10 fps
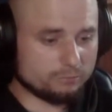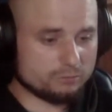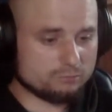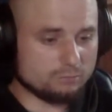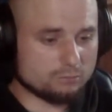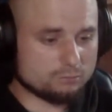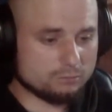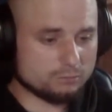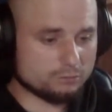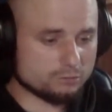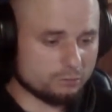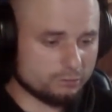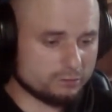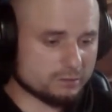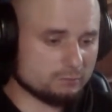mógł go do
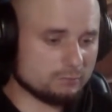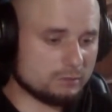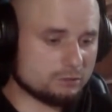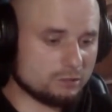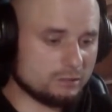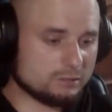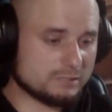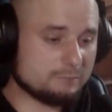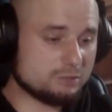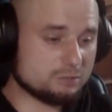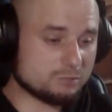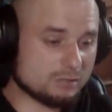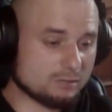schroniska oddać, ale zabić psa?